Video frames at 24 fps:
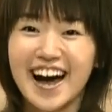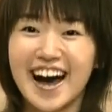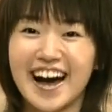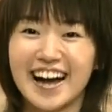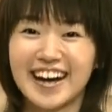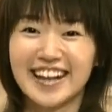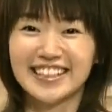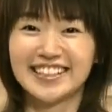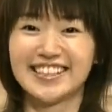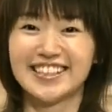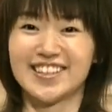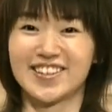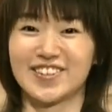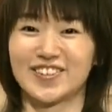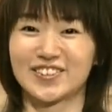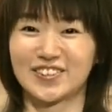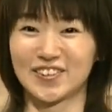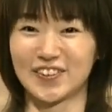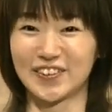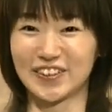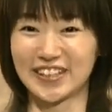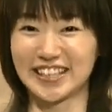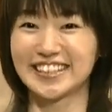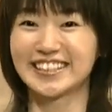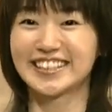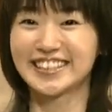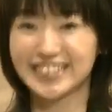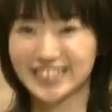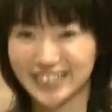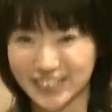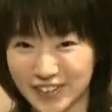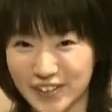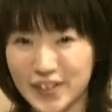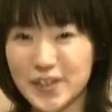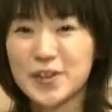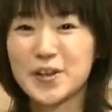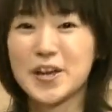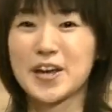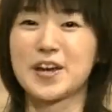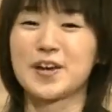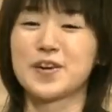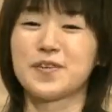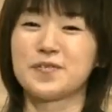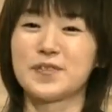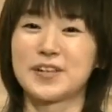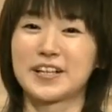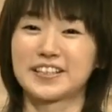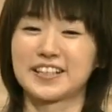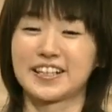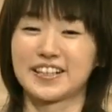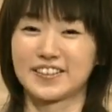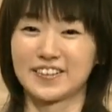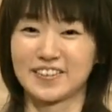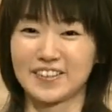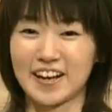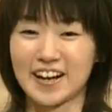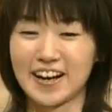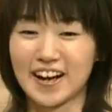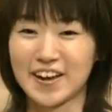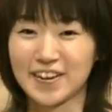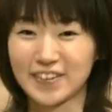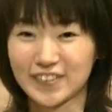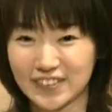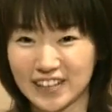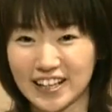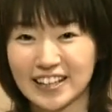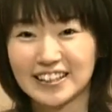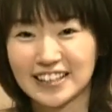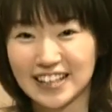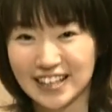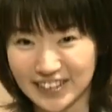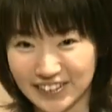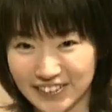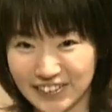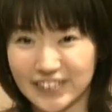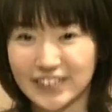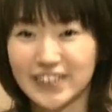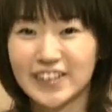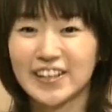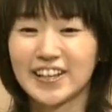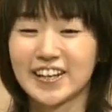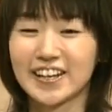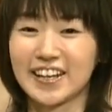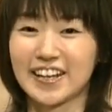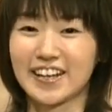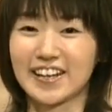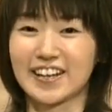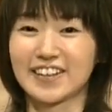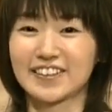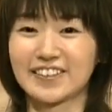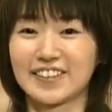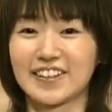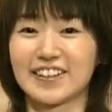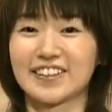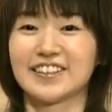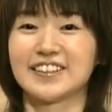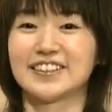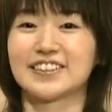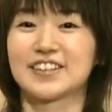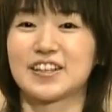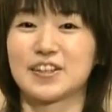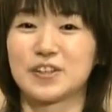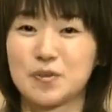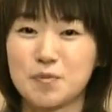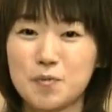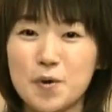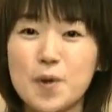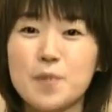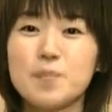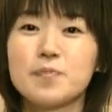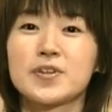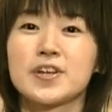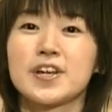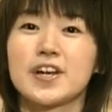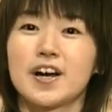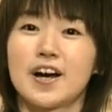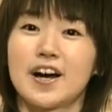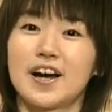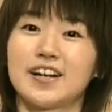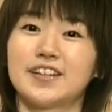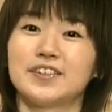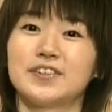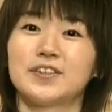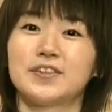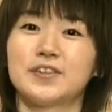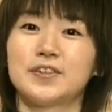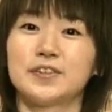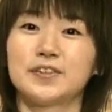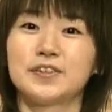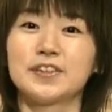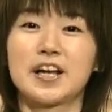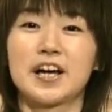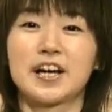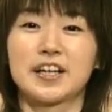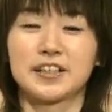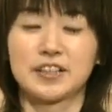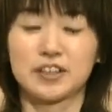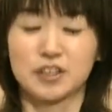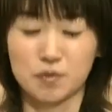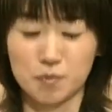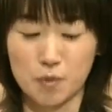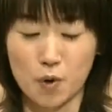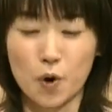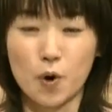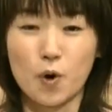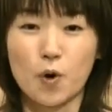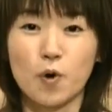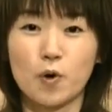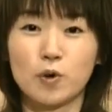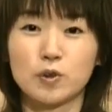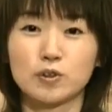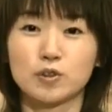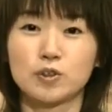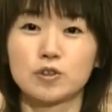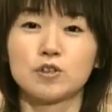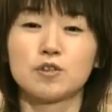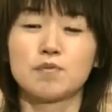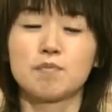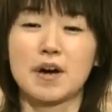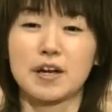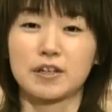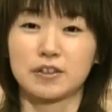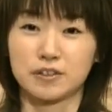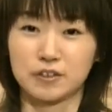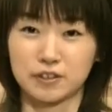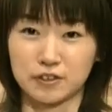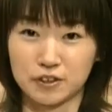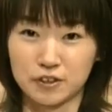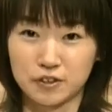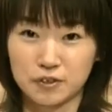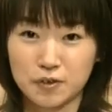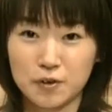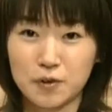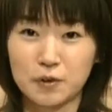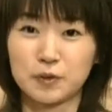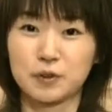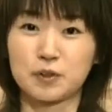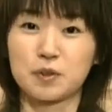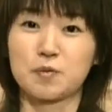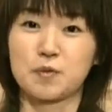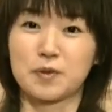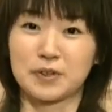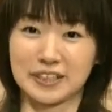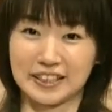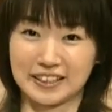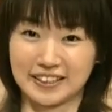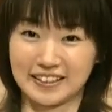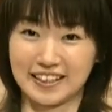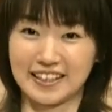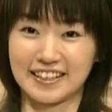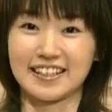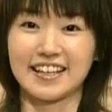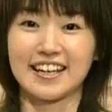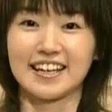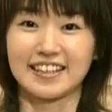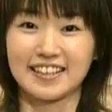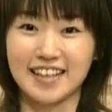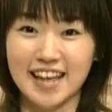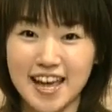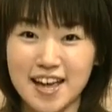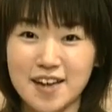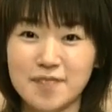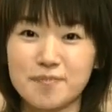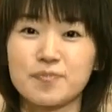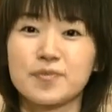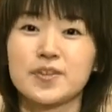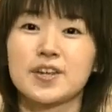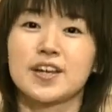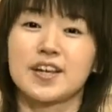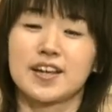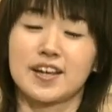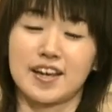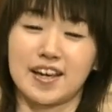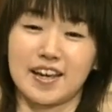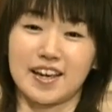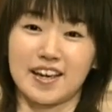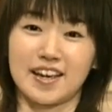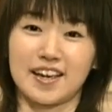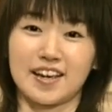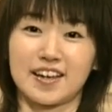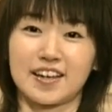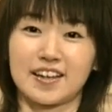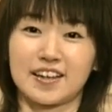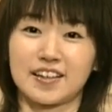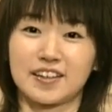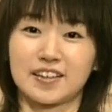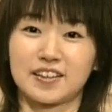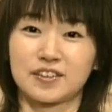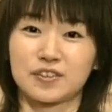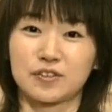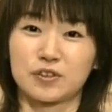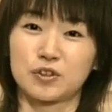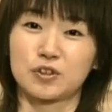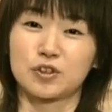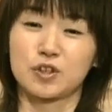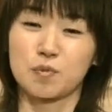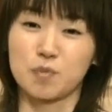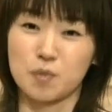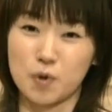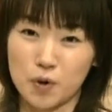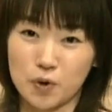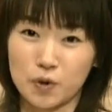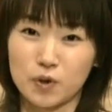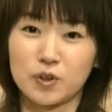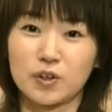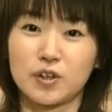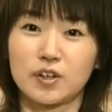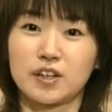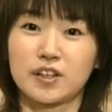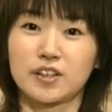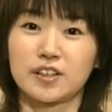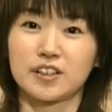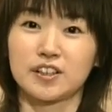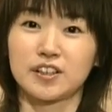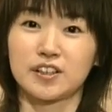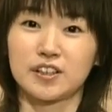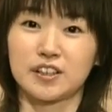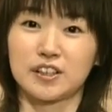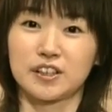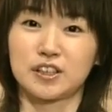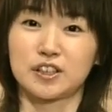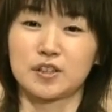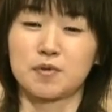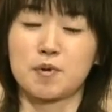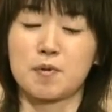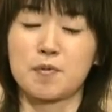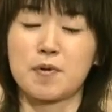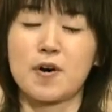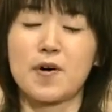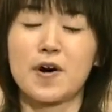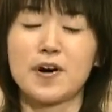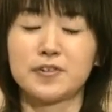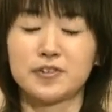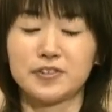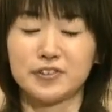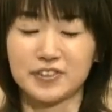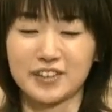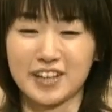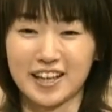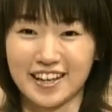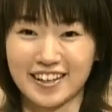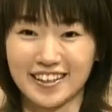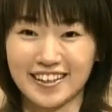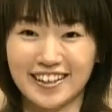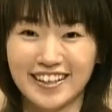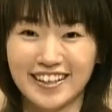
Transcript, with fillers: ハレンチなことを言いつつ、えー、皆さんと仲良くなっていく、うん、えー、役なんですけどもあの普段いつも音速丸をお供に連れていて、えー、とってもいつもパワフルで